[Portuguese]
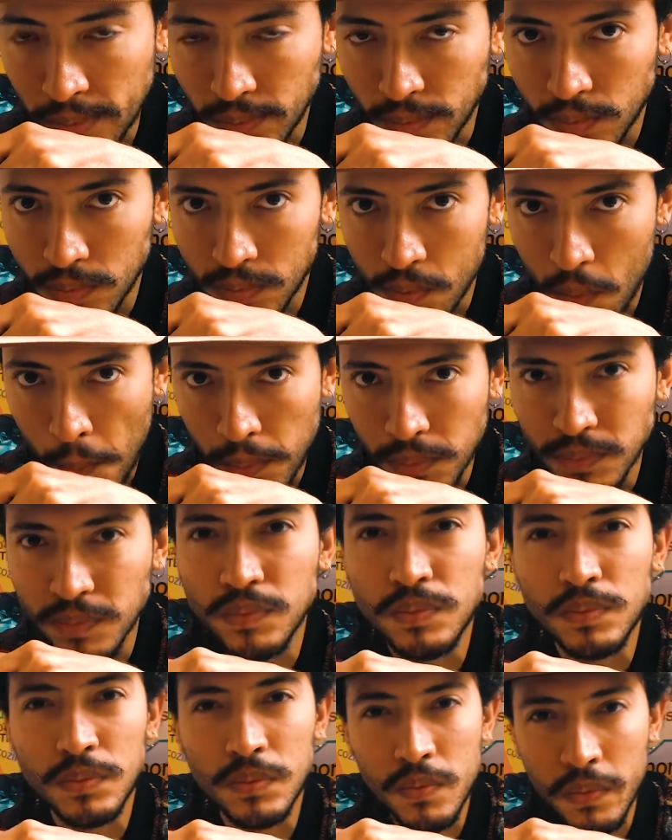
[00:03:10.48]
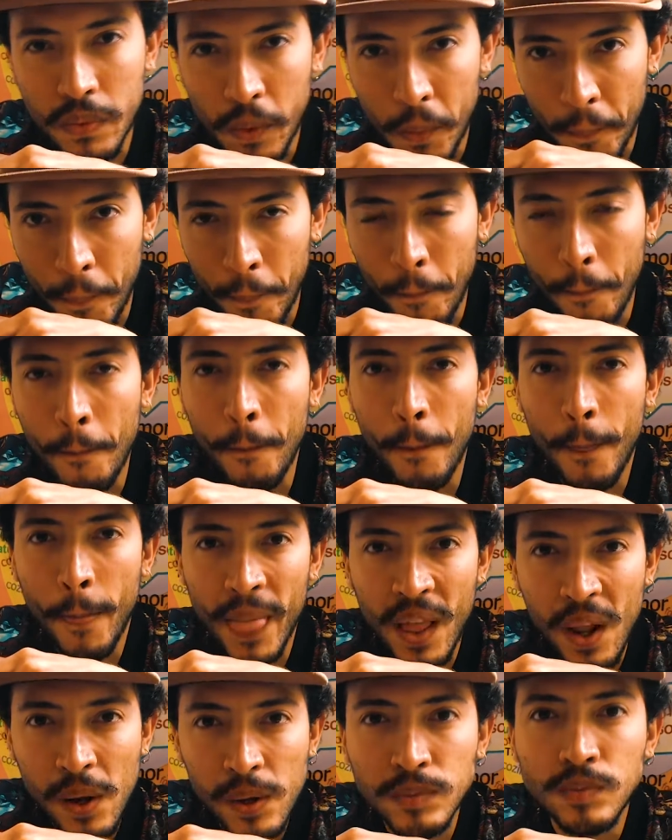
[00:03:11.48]
inacessível ou o
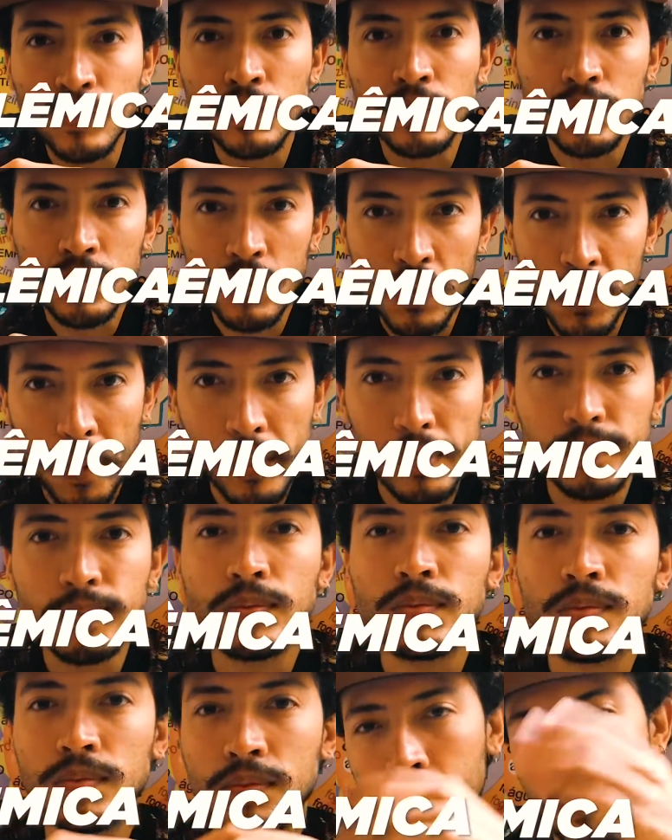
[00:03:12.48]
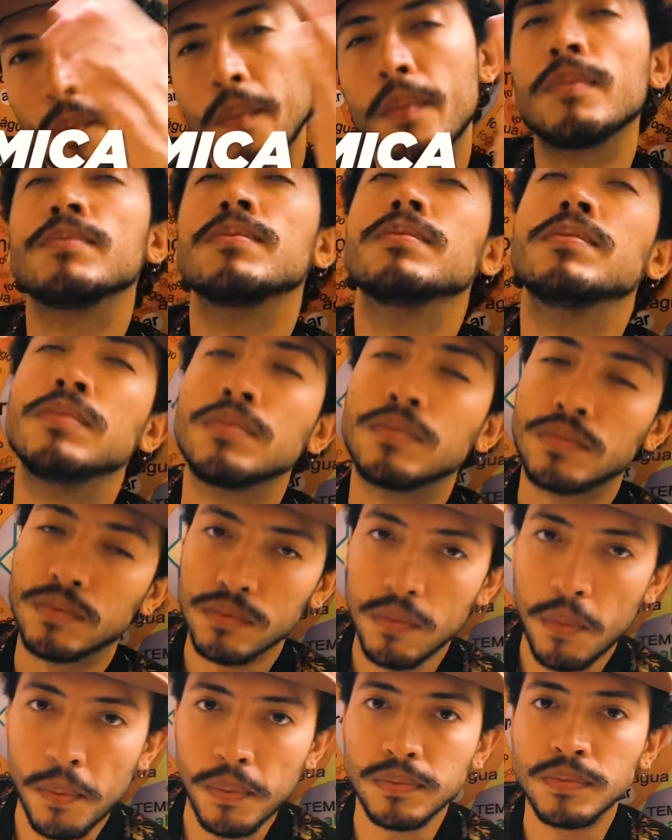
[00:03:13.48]
famoso pedante, né? Que fale umas
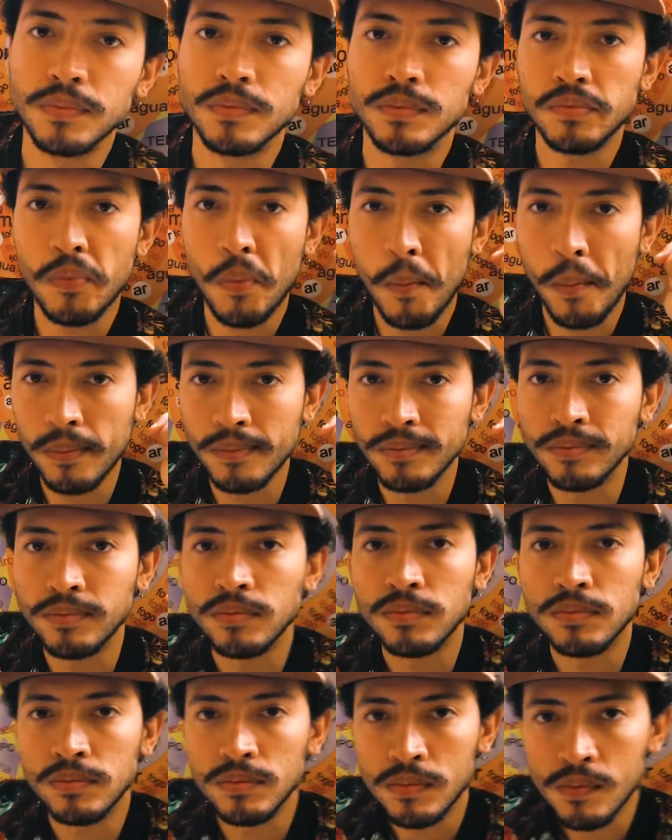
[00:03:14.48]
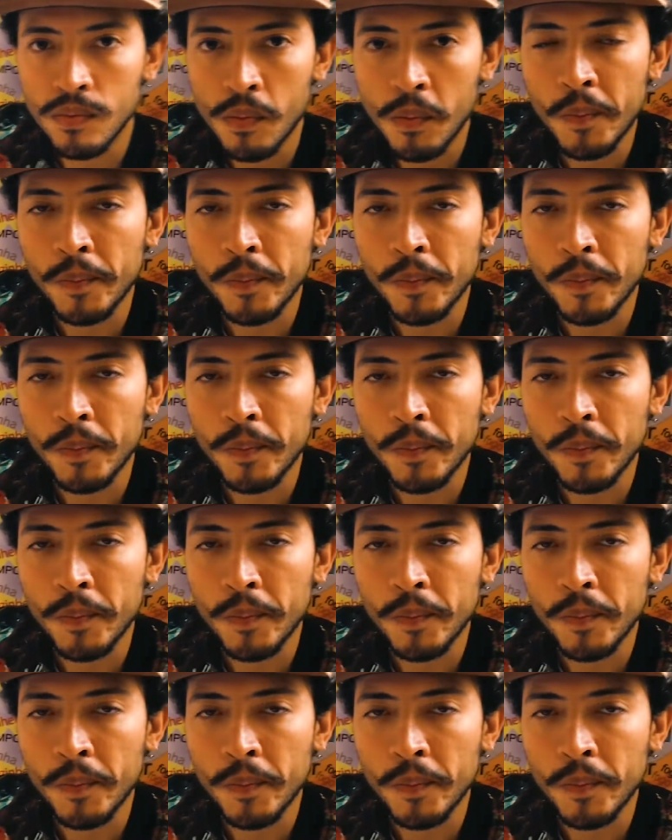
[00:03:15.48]
palavras, umas expressões que você não